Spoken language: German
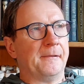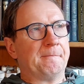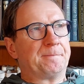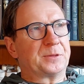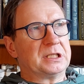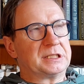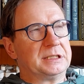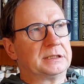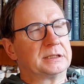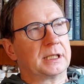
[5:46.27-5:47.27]
Und es
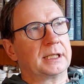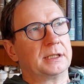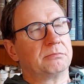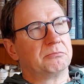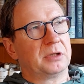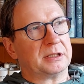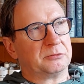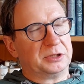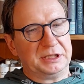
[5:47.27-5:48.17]
sind eigentlich ja,